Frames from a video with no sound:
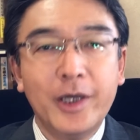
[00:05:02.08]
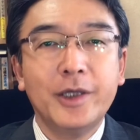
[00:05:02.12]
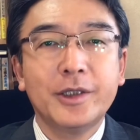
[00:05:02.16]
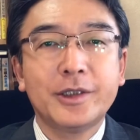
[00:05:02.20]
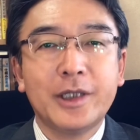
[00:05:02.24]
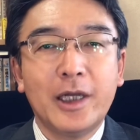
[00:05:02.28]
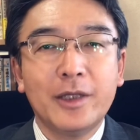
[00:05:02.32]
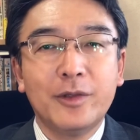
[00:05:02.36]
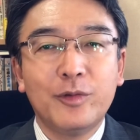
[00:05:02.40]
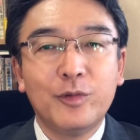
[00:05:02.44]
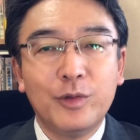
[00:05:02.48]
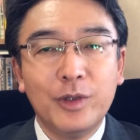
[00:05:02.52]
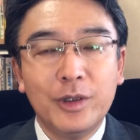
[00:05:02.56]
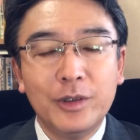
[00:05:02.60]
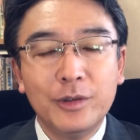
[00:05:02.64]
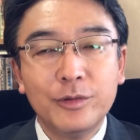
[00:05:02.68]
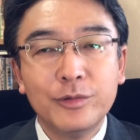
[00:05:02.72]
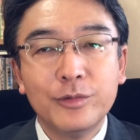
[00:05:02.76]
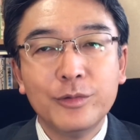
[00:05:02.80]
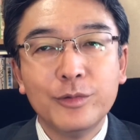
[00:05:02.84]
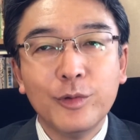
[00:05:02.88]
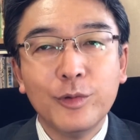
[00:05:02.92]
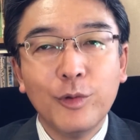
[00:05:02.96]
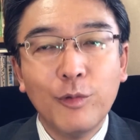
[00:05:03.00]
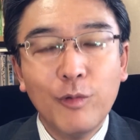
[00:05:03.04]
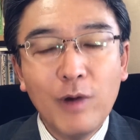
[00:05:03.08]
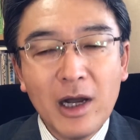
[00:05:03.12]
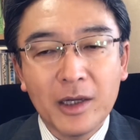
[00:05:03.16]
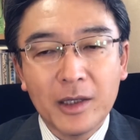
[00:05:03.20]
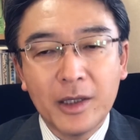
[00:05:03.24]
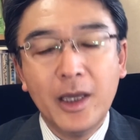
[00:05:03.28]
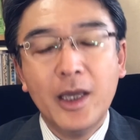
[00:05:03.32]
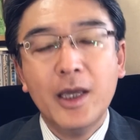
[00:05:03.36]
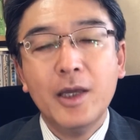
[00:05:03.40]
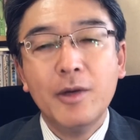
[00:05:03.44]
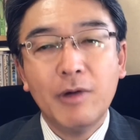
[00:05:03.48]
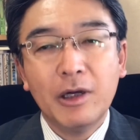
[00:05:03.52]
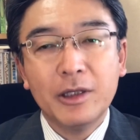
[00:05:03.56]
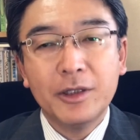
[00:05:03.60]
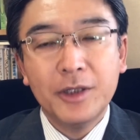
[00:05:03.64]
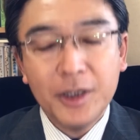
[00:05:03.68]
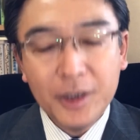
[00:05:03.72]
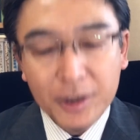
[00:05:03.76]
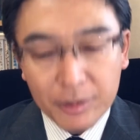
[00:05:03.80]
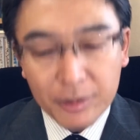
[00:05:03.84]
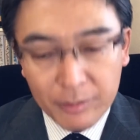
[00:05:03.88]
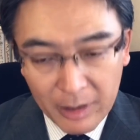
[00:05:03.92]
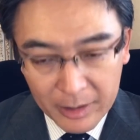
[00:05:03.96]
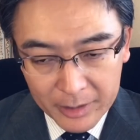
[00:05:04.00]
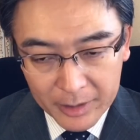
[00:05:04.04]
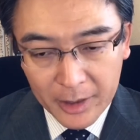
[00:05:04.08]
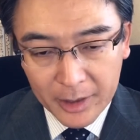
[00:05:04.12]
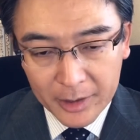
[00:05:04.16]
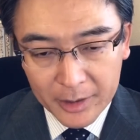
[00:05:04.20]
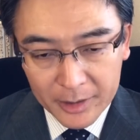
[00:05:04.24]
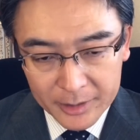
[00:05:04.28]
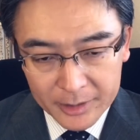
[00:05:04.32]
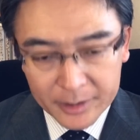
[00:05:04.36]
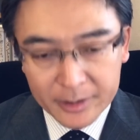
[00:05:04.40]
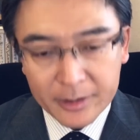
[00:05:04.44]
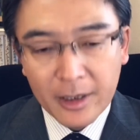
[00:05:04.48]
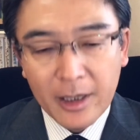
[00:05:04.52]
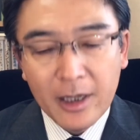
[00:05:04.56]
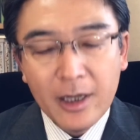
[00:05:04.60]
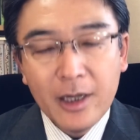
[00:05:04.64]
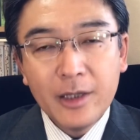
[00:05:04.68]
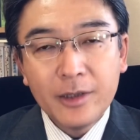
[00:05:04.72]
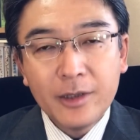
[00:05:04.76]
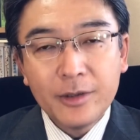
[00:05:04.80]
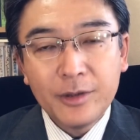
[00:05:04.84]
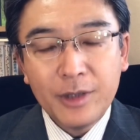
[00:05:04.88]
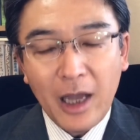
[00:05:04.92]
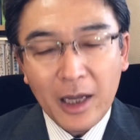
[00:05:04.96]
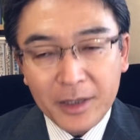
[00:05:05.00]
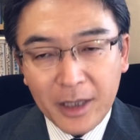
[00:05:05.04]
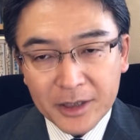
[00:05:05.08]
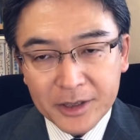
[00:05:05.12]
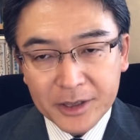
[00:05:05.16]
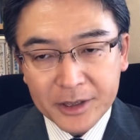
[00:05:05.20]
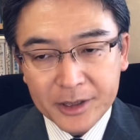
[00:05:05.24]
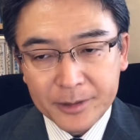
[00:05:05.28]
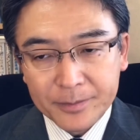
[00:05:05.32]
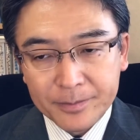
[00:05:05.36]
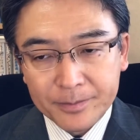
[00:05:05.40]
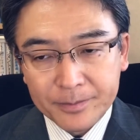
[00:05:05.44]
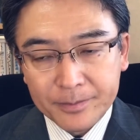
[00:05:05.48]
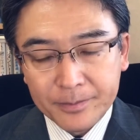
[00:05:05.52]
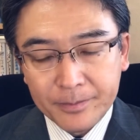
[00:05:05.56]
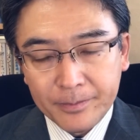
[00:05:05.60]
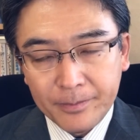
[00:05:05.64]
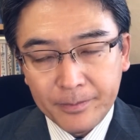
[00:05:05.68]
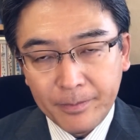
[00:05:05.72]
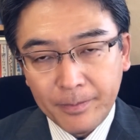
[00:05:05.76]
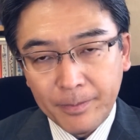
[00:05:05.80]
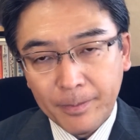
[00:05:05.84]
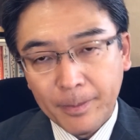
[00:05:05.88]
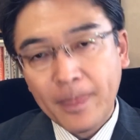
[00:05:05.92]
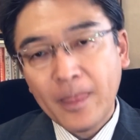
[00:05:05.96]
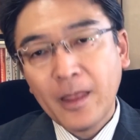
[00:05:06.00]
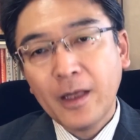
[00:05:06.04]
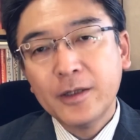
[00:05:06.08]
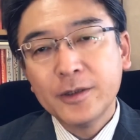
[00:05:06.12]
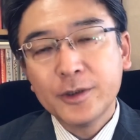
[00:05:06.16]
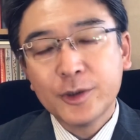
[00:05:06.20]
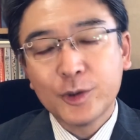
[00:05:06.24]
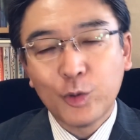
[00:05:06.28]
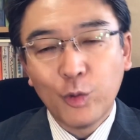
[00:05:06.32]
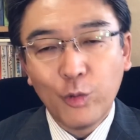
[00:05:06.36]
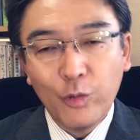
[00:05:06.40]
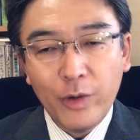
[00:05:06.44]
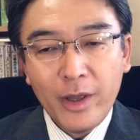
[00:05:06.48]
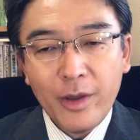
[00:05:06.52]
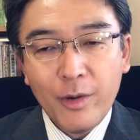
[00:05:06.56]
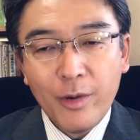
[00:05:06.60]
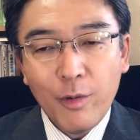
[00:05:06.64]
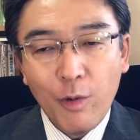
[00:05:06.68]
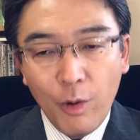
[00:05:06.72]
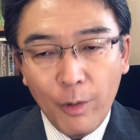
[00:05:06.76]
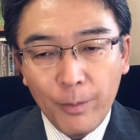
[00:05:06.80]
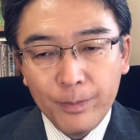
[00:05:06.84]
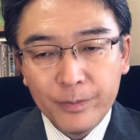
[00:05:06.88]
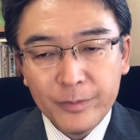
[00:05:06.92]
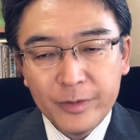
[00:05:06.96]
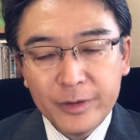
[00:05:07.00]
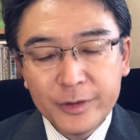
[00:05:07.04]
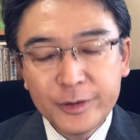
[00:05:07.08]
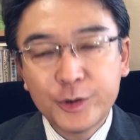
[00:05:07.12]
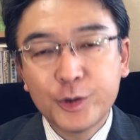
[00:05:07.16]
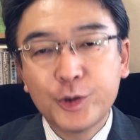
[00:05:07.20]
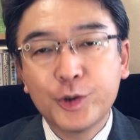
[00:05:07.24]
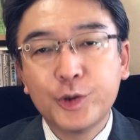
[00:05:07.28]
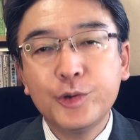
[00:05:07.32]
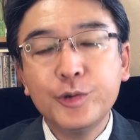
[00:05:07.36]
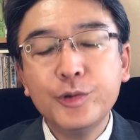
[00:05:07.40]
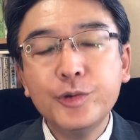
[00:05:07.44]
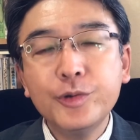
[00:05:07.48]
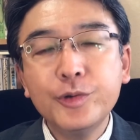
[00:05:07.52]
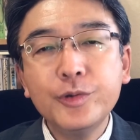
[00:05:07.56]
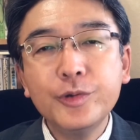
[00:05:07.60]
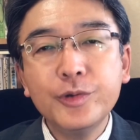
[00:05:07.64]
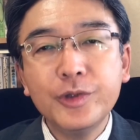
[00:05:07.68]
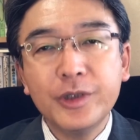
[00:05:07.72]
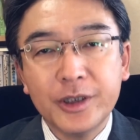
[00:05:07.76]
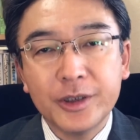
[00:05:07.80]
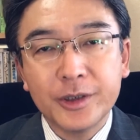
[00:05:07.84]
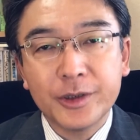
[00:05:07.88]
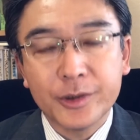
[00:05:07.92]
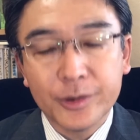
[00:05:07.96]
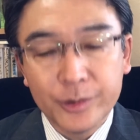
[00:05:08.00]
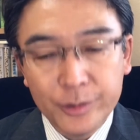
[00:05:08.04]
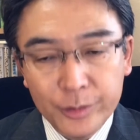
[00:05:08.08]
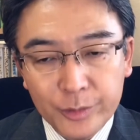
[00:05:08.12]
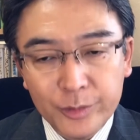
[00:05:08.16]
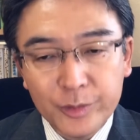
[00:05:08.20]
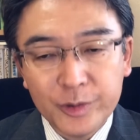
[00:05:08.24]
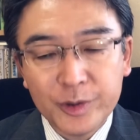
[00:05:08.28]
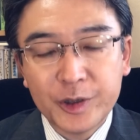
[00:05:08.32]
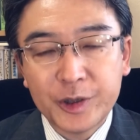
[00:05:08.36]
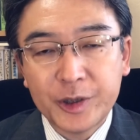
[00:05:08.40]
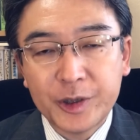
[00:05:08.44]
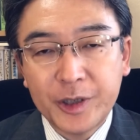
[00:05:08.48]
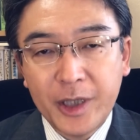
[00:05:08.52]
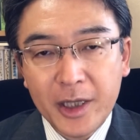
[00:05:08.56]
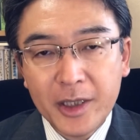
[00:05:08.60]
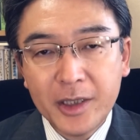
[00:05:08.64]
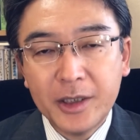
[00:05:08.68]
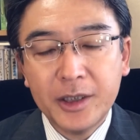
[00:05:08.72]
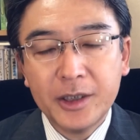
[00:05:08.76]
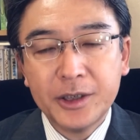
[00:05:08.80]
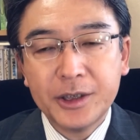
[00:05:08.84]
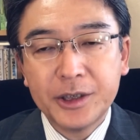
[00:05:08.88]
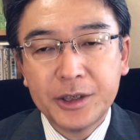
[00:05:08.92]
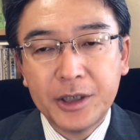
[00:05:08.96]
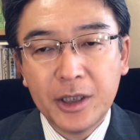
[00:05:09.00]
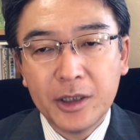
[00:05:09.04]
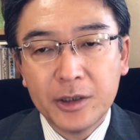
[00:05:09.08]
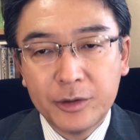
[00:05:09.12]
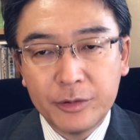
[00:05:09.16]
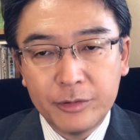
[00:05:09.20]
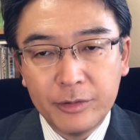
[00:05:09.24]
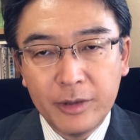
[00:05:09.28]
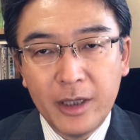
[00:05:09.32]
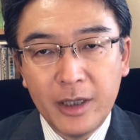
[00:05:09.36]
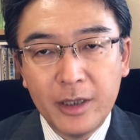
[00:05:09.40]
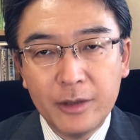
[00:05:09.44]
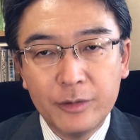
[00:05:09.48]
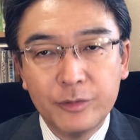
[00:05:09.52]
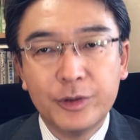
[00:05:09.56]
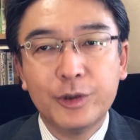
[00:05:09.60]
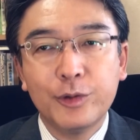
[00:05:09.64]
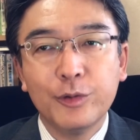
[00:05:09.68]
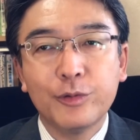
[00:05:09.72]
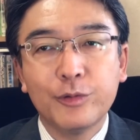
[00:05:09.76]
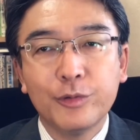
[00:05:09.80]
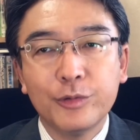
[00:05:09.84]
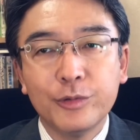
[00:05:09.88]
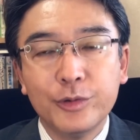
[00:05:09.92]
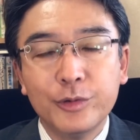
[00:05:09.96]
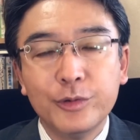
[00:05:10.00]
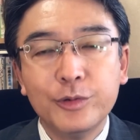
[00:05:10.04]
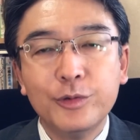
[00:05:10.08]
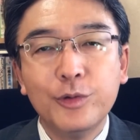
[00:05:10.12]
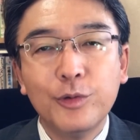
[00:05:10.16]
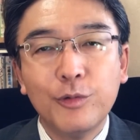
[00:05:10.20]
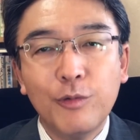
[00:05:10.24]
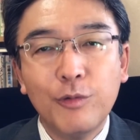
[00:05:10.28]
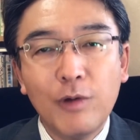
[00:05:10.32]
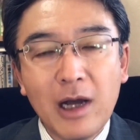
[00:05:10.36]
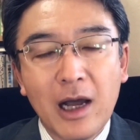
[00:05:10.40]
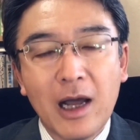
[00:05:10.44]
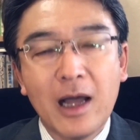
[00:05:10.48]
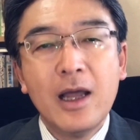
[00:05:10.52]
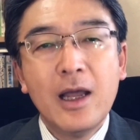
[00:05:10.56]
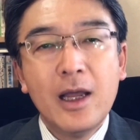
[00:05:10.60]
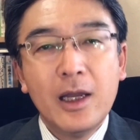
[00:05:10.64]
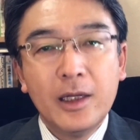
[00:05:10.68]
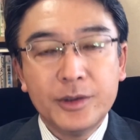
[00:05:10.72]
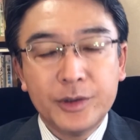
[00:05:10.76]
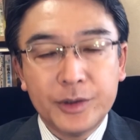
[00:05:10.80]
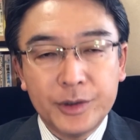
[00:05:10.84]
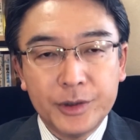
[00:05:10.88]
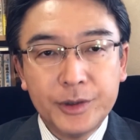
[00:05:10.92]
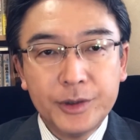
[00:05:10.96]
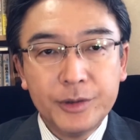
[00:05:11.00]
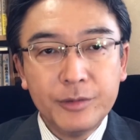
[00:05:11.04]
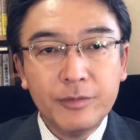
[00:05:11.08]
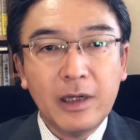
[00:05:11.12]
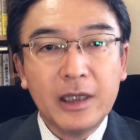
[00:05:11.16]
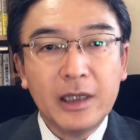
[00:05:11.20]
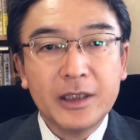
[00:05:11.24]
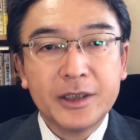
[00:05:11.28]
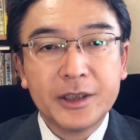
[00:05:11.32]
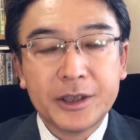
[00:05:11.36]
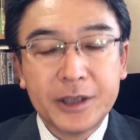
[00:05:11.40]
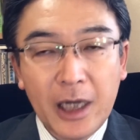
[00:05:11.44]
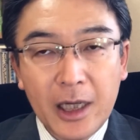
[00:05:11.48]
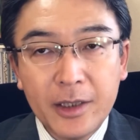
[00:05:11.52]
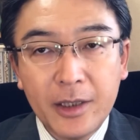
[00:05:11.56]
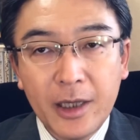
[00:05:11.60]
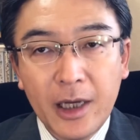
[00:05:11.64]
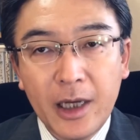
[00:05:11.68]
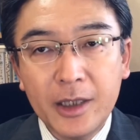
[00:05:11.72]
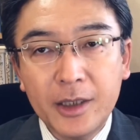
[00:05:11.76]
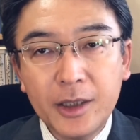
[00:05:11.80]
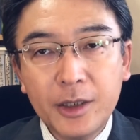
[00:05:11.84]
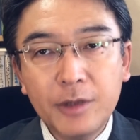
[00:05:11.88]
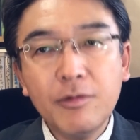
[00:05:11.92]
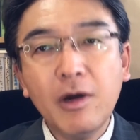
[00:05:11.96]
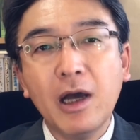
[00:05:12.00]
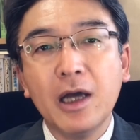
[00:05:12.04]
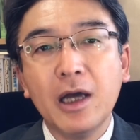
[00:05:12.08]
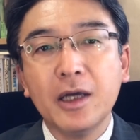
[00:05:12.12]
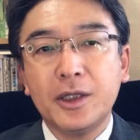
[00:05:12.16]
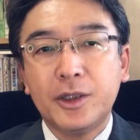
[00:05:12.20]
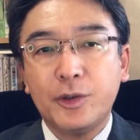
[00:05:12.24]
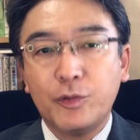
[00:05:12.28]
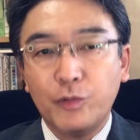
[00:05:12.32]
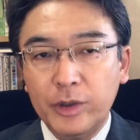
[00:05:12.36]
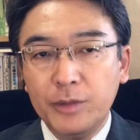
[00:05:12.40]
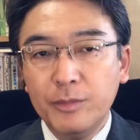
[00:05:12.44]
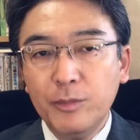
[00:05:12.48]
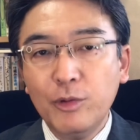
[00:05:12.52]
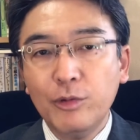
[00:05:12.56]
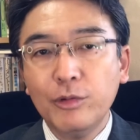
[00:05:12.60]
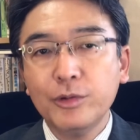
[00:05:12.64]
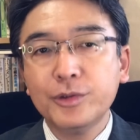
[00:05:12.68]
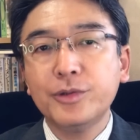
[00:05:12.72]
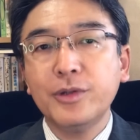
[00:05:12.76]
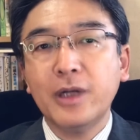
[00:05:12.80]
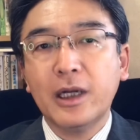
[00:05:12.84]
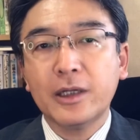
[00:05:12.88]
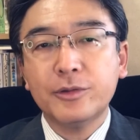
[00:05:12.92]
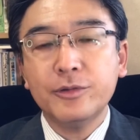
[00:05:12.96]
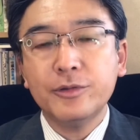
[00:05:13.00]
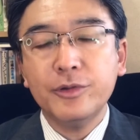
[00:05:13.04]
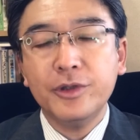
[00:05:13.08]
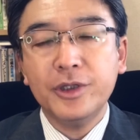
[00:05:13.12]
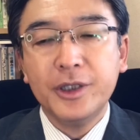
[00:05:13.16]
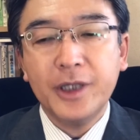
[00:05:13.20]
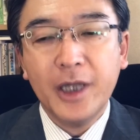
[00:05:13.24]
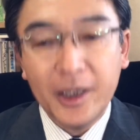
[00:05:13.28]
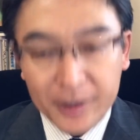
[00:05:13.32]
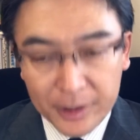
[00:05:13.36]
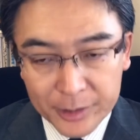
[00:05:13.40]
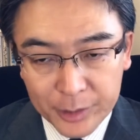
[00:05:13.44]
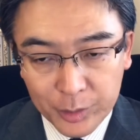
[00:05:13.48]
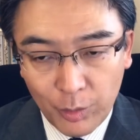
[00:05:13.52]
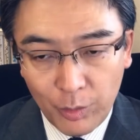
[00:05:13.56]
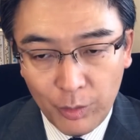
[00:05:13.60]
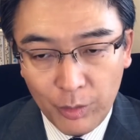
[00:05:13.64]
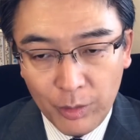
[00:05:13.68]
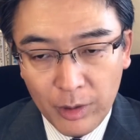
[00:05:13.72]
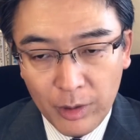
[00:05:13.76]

者っていうのは経営はできるわけなんです。ただしそれを注意する、指摘してくれる人というのは実は社内には一人もおそらくいないでしょう。